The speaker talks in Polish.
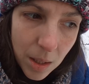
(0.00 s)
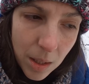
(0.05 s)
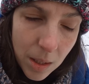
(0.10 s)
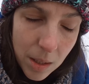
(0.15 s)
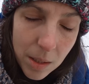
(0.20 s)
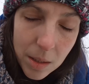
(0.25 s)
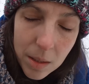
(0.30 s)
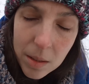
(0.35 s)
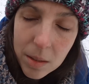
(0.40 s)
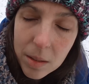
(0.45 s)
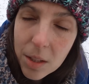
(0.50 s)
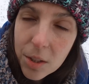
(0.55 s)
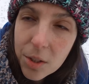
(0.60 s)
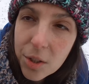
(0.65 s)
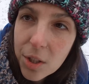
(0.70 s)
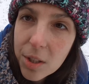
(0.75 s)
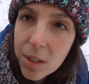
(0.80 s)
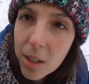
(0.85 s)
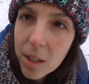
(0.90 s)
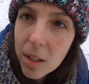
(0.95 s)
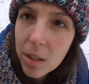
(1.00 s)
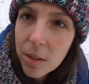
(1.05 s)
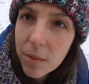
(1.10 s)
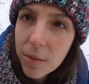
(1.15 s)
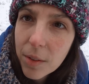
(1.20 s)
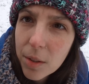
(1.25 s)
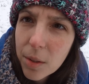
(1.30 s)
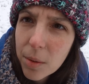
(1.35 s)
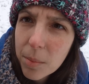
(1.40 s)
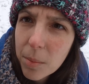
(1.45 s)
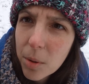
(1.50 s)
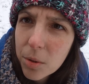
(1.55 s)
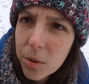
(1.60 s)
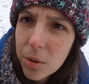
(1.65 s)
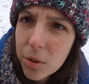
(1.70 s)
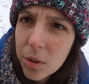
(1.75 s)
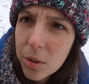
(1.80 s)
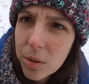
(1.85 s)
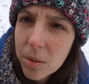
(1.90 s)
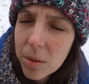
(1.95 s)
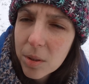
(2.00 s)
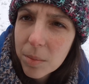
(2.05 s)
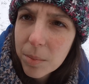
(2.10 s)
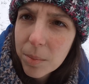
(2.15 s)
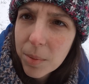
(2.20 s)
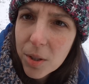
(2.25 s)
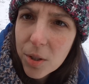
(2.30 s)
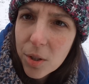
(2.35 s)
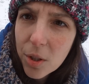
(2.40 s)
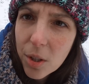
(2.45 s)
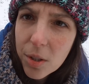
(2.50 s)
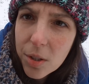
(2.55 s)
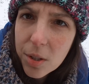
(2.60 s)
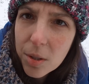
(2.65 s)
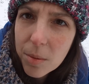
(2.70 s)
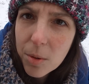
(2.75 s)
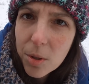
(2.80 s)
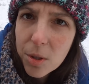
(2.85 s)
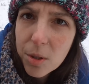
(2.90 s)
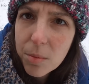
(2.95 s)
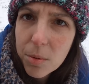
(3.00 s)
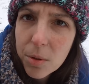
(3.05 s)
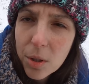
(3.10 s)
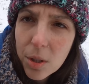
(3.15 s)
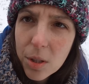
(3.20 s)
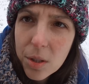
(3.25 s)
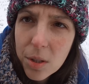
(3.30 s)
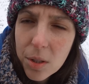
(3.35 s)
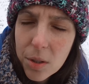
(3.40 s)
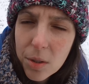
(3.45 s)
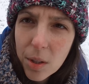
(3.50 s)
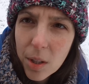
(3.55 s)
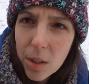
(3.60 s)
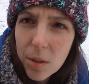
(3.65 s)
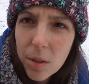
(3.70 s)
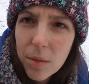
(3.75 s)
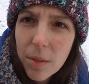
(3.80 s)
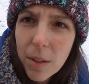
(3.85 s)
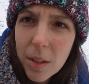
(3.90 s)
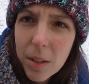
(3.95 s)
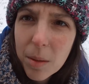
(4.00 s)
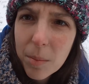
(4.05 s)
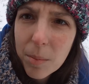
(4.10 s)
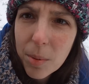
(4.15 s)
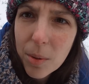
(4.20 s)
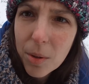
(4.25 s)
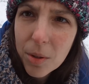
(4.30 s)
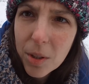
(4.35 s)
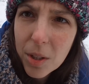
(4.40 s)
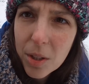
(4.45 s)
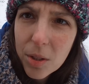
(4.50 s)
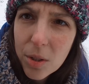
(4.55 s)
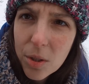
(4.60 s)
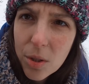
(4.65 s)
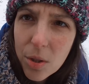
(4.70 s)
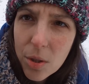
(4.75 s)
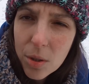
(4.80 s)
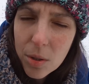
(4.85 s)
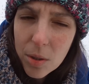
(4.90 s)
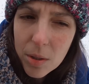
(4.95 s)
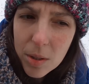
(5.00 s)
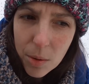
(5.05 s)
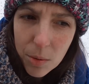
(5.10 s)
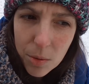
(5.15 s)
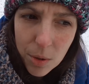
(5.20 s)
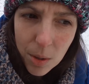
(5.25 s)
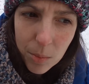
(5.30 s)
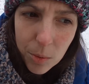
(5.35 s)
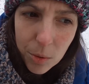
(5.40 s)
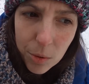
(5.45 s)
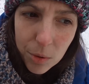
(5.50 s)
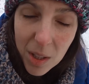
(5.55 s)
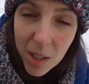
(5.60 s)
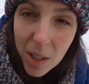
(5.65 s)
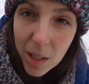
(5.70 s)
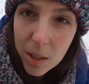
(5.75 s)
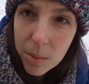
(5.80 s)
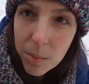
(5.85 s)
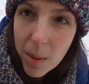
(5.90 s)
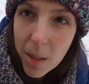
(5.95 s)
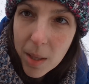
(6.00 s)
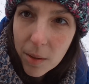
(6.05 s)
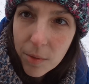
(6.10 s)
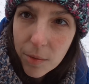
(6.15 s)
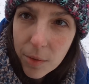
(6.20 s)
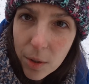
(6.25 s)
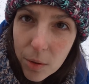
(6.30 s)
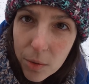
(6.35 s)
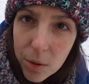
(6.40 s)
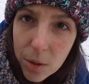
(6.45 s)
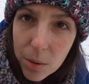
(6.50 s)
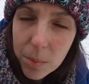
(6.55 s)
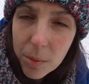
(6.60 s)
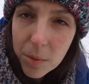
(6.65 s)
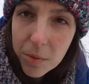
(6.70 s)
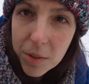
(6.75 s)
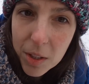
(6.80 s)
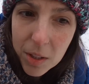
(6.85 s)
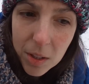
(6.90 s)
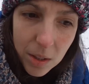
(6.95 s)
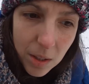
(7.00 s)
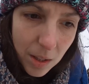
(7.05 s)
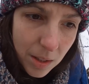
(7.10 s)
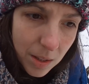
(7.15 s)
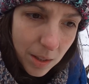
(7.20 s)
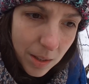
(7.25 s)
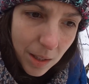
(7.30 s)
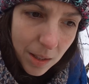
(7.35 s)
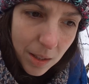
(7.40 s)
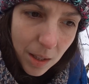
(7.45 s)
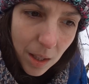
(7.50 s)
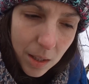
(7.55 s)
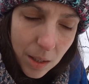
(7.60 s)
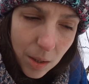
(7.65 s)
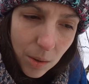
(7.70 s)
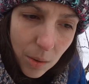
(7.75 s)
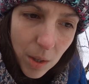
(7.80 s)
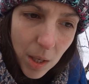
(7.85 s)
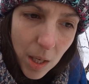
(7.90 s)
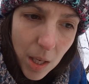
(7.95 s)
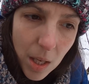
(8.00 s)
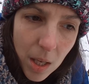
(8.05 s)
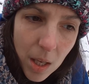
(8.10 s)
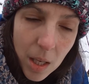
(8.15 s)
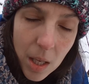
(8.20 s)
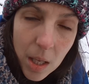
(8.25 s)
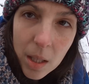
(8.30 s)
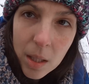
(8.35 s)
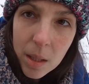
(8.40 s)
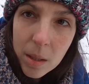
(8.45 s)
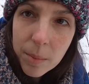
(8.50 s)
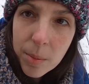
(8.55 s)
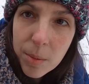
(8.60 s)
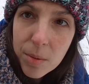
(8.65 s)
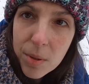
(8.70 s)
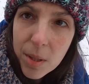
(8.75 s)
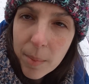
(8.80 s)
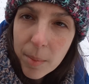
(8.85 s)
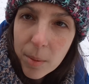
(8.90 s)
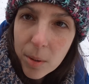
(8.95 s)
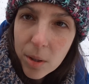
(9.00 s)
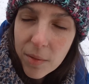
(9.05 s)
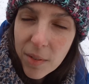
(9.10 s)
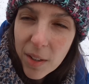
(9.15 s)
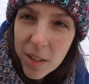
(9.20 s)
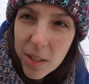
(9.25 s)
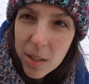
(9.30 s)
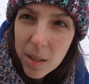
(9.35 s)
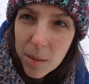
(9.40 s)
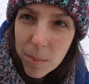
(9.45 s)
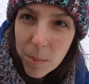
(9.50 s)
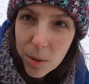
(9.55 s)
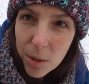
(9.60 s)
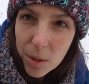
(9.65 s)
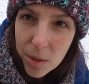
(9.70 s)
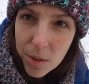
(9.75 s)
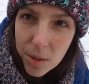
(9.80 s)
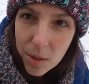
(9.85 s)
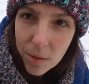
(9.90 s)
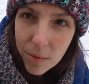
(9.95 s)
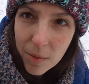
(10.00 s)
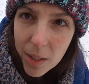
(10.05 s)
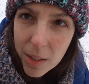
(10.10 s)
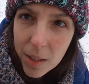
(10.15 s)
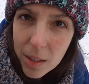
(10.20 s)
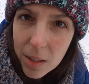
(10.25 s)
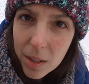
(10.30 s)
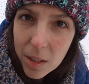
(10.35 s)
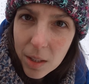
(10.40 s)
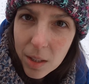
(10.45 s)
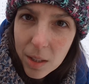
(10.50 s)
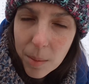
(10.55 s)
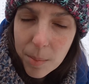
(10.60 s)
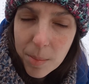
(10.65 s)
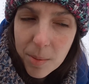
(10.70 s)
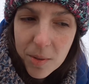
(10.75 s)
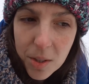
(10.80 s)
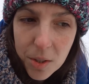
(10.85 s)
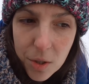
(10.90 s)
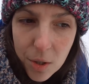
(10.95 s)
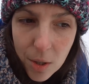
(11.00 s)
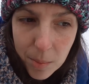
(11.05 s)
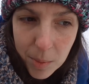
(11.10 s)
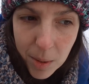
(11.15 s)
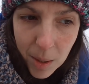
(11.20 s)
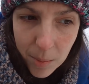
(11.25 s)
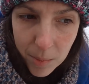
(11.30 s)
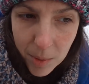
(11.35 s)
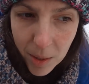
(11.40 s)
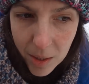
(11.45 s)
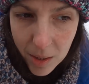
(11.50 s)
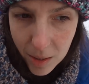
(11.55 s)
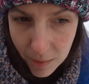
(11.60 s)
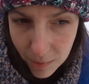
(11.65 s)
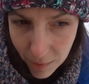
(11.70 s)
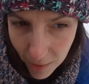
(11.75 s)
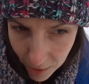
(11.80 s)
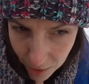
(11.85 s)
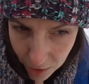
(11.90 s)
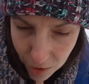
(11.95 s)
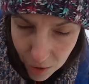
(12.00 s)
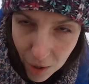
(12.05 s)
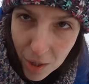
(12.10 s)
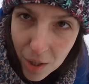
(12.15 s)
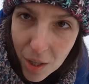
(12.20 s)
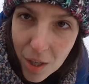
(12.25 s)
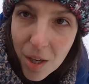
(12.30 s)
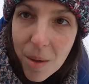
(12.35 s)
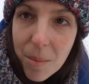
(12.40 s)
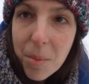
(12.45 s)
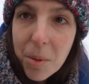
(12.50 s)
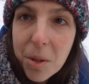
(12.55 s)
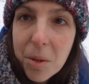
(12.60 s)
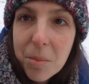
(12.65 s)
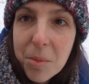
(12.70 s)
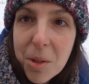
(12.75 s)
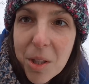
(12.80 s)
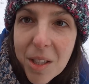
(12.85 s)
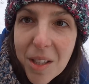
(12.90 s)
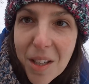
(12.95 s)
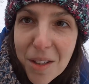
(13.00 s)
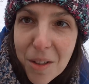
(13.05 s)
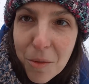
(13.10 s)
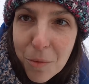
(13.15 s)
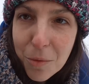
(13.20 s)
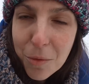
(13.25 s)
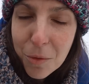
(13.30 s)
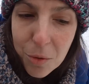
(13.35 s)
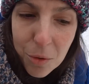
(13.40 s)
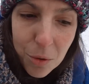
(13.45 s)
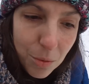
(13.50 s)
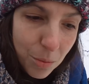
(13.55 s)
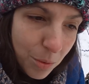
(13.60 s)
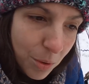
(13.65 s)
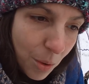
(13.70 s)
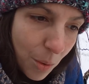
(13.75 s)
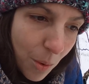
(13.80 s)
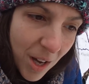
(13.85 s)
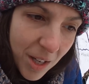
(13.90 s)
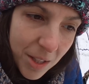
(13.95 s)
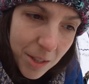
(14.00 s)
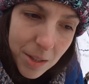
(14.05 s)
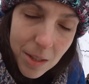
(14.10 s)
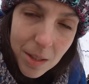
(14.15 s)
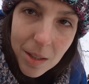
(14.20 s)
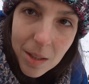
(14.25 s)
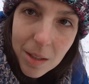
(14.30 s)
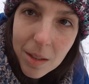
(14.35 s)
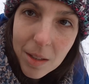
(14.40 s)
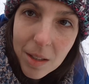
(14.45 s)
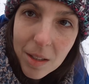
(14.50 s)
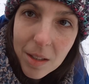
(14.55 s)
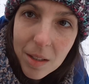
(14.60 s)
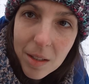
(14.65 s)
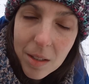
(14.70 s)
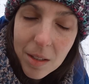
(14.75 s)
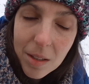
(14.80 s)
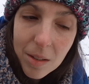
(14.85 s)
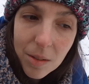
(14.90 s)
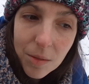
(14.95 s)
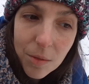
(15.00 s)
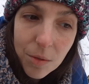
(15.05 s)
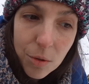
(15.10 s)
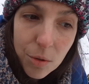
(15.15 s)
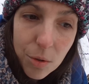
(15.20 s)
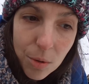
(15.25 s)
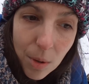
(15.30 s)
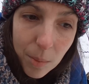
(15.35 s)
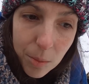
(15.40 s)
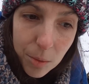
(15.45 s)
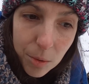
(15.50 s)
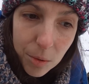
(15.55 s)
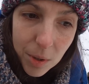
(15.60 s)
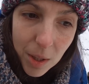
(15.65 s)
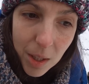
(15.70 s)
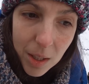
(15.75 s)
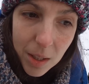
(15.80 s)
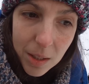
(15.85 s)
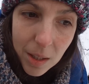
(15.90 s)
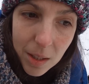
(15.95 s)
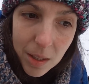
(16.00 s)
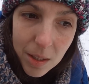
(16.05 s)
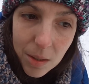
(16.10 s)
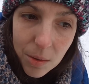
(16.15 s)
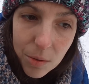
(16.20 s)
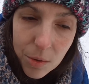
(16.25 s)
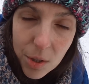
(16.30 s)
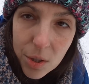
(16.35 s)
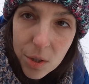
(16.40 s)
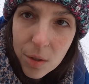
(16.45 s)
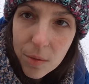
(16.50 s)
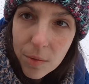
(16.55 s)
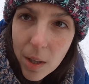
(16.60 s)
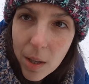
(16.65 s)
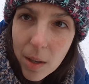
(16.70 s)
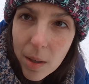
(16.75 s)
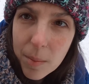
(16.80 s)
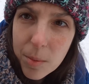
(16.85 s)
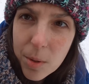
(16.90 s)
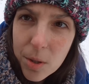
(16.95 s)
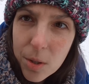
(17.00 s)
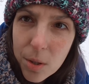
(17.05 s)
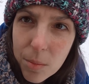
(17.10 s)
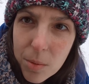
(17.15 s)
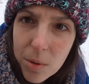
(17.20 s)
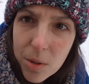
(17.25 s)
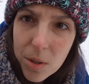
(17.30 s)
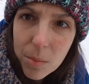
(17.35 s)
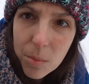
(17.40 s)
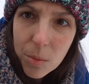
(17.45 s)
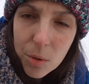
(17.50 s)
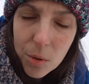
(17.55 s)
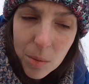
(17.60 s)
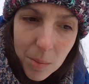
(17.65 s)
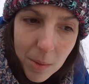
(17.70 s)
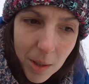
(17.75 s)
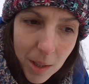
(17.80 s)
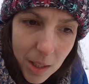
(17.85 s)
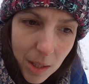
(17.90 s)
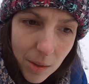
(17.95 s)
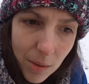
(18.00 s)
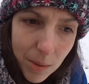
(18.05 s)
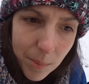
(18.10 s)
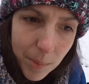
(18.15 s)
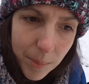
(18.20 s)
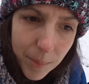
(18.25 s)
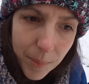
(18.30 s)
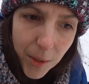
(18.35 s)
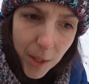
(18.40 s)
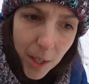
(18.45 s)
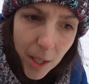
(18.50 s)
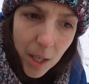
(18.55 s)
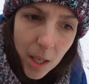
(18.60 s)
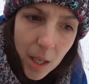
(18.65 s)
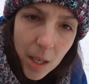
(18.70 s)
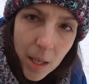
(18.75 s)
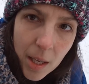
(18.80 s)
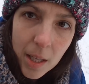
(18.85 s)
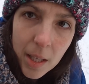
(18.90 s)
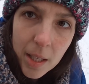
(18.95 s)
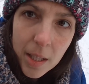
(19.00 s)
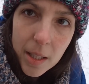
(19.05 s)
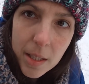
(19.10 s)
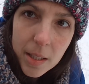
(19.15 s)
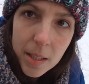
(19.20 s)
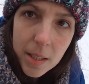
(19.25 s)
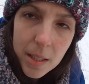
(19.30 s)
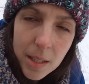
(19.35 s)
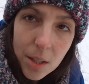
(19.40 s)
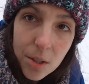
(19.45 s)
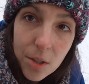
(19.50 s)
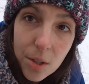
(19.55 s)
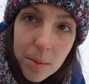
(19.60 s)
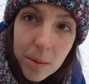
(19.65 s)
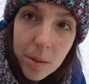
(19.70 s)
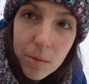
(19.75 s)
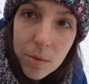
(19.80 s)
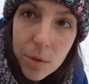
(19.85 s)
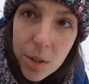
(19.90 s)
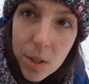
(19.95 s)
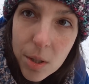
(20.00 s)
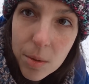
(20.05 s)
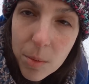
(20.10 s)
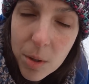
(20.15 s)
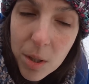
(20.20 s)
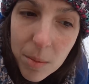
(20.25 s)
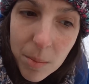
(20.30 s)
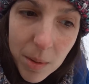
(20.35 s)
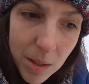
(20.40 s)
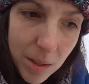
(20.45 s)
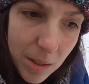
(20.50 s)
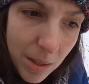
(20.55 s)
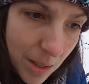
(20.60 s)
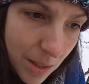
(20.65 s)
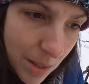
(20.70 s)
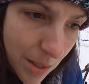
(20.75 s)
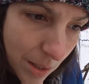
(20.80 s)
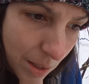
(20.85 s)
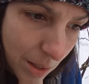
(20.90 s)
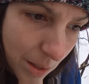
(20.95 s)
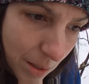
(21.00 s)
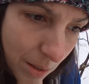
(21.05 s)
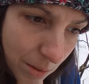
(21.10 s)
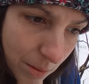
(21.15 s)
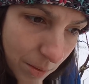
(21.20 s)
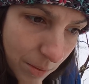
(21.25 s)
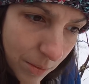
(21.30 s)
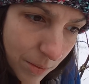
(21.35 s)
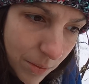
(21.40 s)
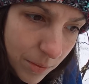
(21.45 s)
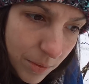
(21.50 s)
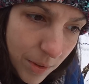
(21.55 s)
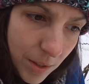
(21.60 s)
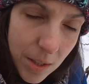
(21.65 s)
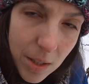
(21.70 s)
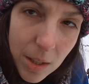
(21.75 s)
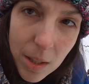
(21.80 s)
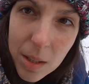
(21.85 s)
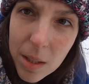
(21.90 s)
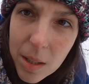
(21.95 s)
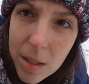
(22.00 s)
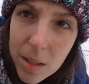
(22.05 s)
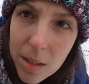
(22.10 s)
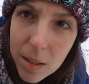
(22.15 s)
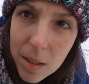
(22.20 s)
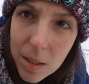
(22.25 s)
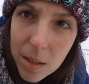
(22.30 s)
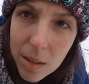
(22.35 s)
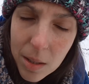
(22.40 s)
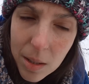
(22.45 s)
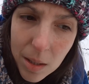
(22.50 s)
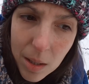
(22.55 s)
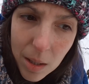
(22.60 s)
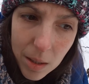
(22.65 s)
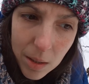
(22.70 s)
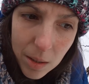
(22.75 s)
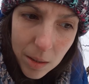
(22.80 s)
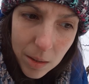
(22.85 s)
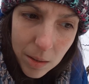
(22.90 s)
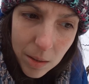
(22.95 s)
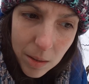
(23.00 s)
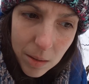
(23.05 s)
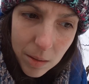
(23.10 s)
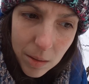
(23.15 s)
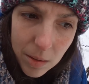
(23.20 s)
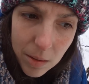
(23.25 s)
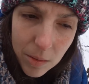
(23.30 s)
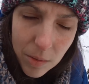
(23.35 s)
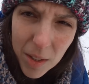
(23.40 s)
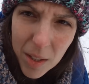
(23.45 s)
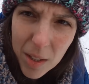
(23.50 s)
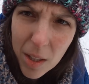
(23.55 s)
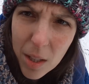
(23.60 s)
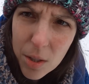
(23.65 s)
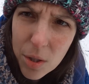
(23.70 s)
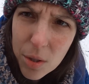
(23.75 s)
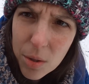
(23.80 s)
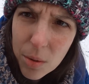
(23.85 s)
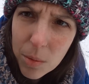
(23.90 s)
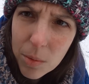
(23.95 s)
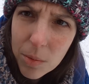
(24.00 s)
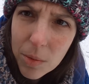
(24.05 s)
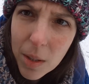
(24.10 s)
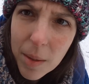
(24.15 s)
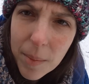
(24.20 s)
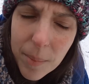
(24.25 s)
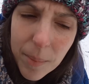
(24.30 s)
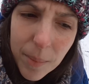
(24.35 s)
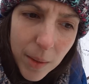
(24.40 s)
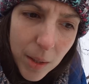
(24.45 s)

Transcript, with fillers: E, jeszcze z takich wiadomości bieżących możecie być trochę zorientowani, bo kiedyś e, założyłam drugi kanał Maria Flow i to było wtedy, kiedy ten kanał Y, był zablokowany, zdemonetyzowany i najpierw zaczęłam tam nagrywać, potem ten kanał wrócił do łask i wróciłam tutaj i tak cały czas się wahałam, co zrobić z tym drugim kanałem. Y, I zaczęłam tam wrzucać moje medytacje w wersji angielskiej, kilka, dwie na razie są dwie.